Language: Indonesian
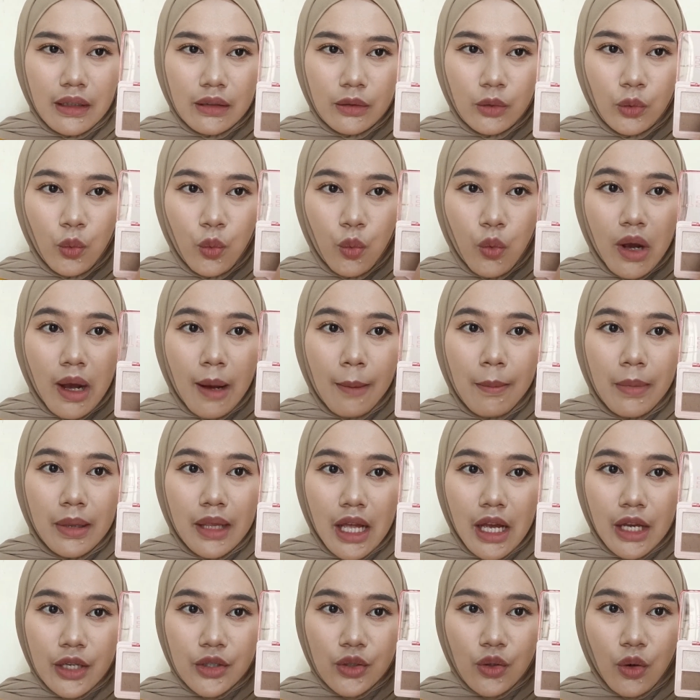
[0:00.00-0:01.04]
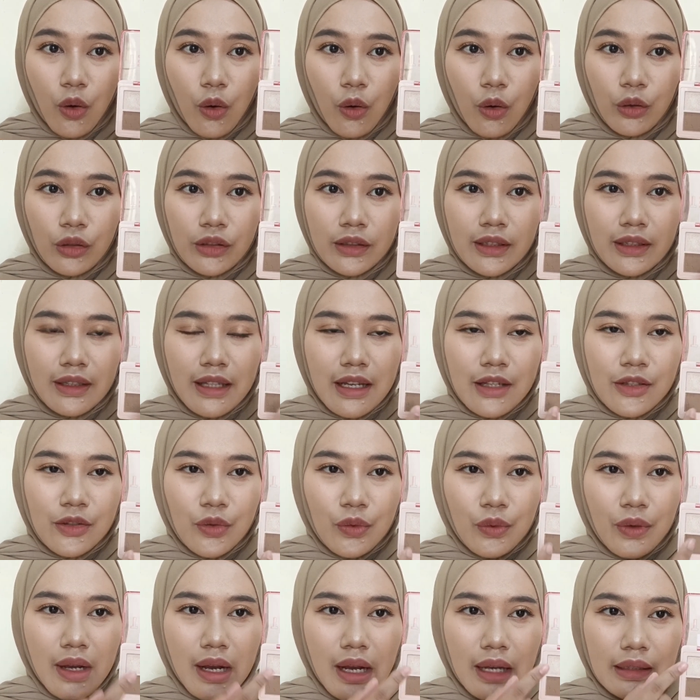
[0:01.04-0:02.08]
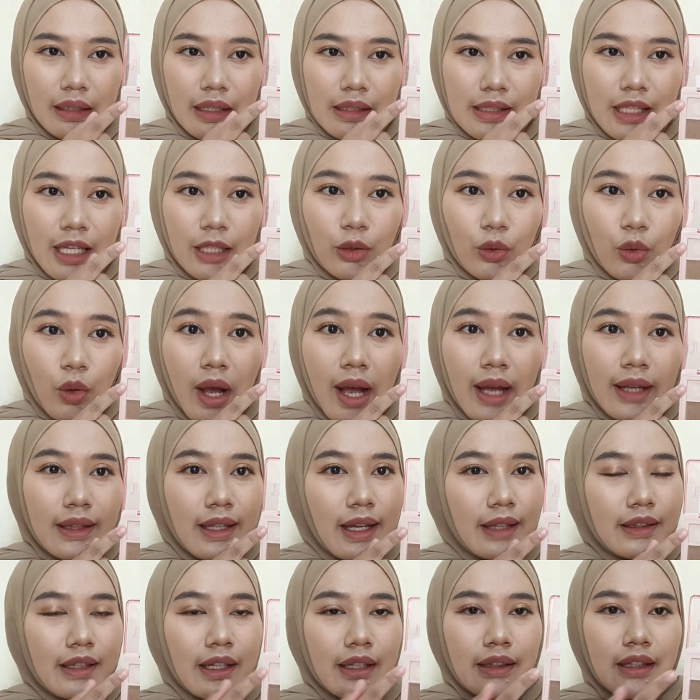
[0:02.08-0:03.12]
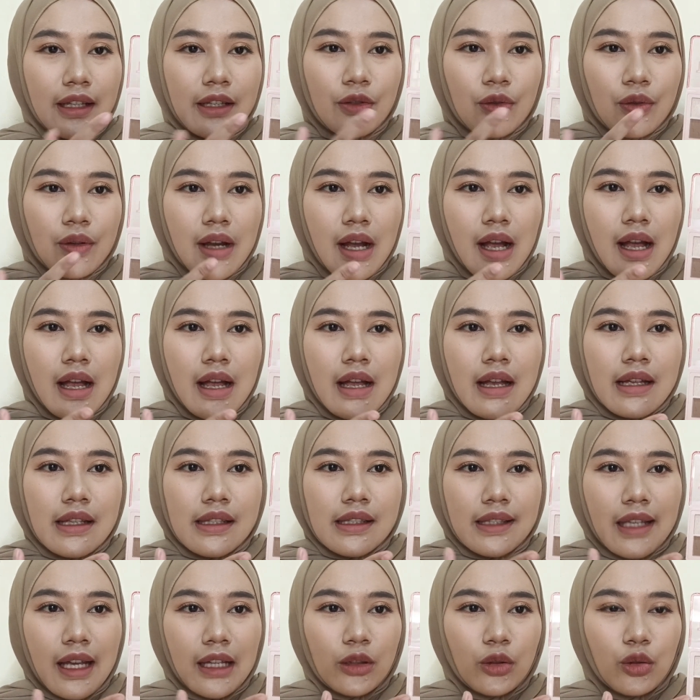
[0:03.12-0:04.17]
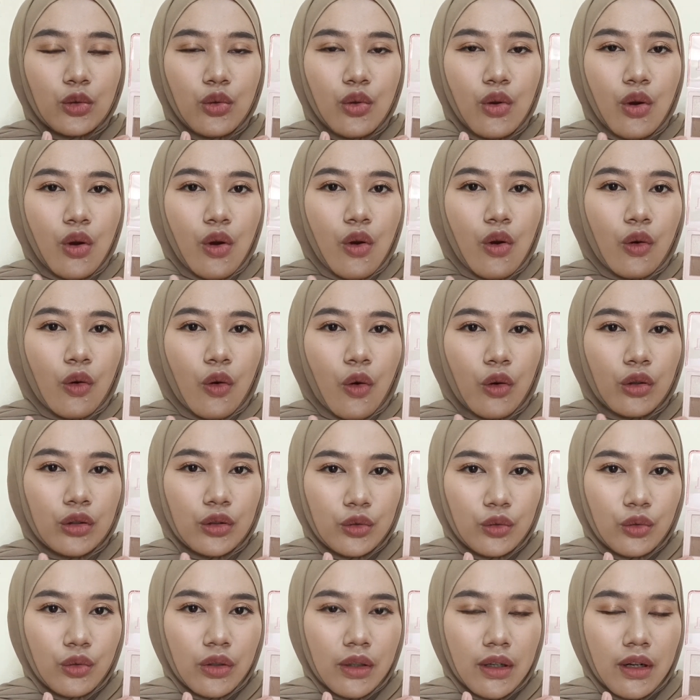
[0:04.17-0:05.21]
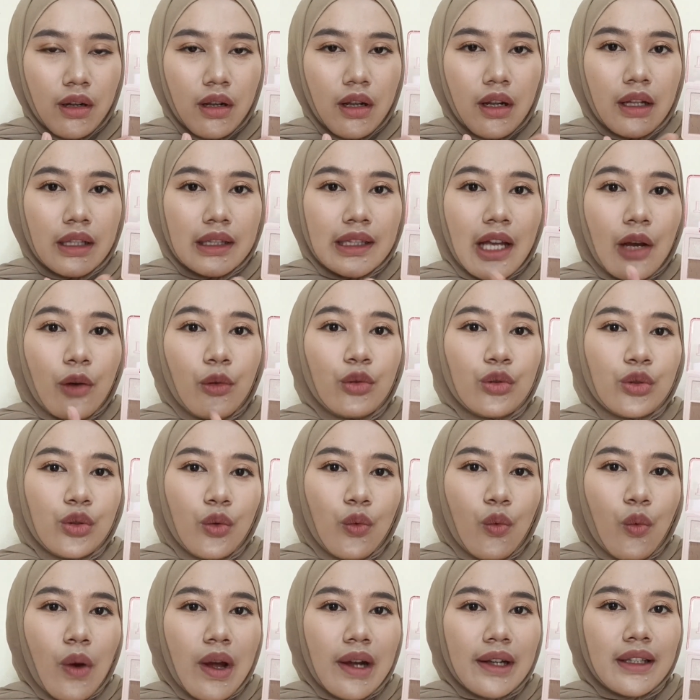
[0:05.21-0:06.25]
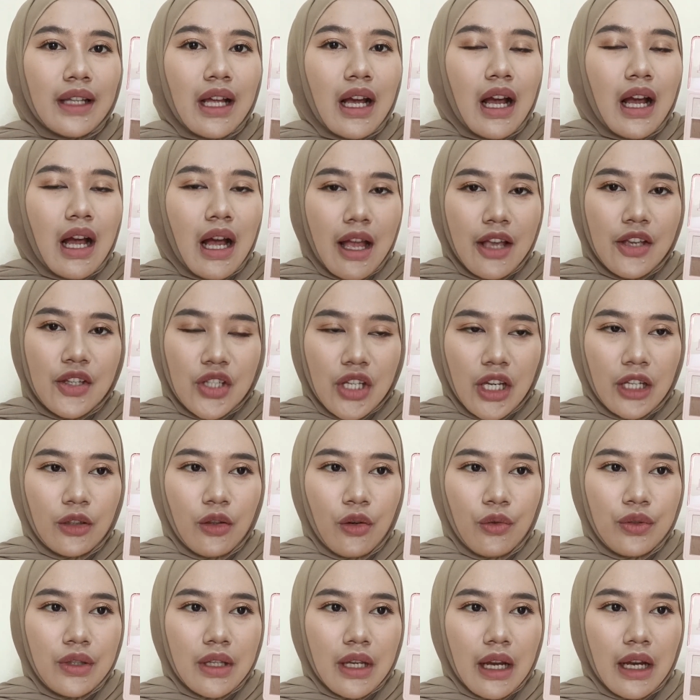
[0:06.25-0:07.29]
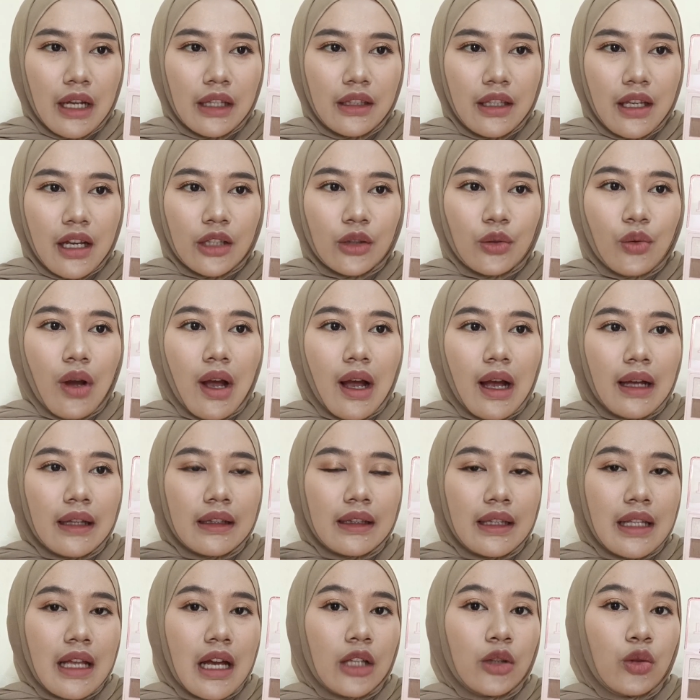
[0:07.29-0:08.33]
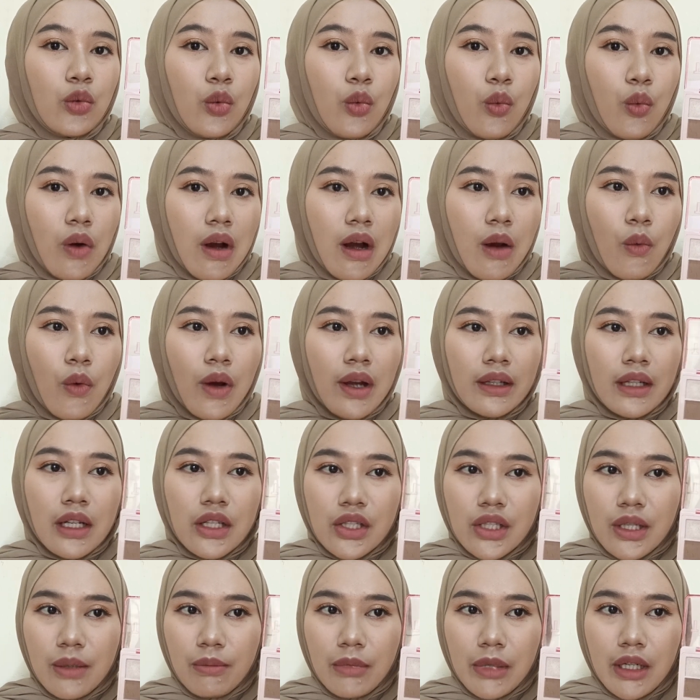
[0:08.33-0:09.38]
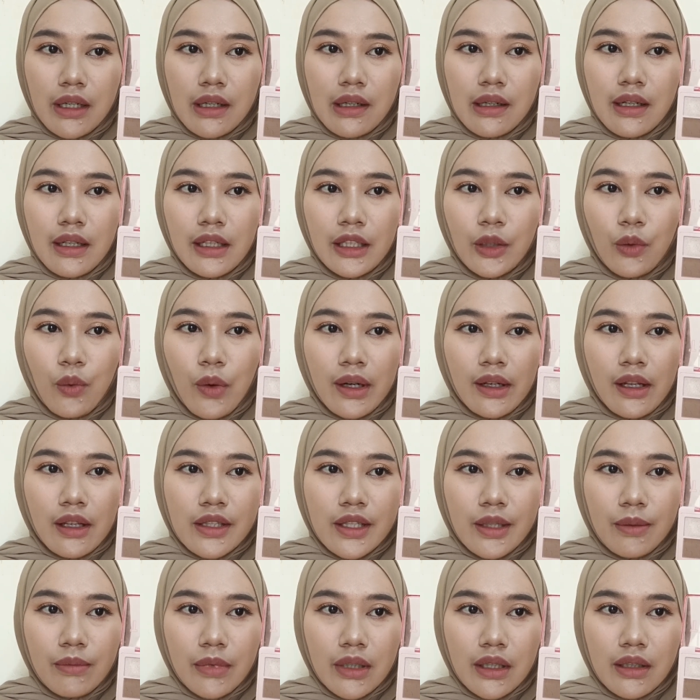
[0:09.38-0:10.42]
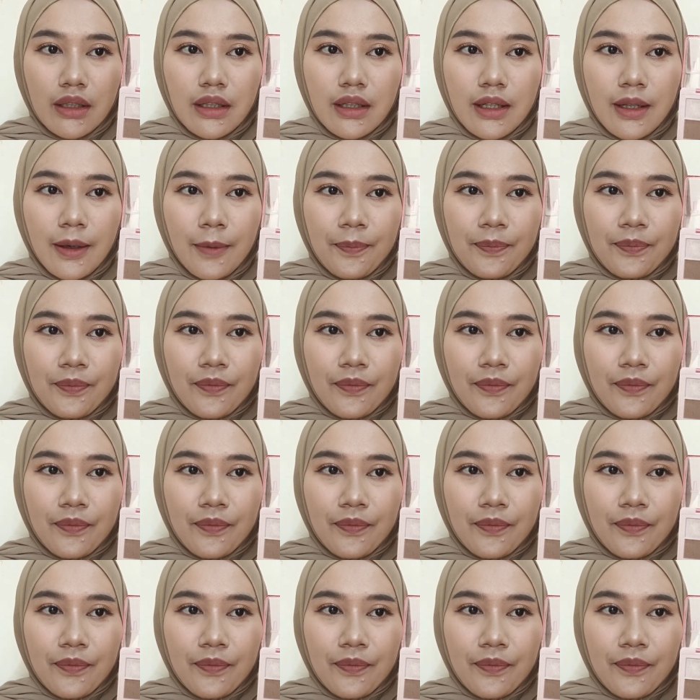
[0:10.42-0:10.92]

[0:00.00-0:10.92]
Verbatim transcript: dua blush on dan juga ada satu highlighter dan juga satu contour. Nah, untuk warna eyeshadownya dia tuh ada dua warna shimmer, ini warna shimmer,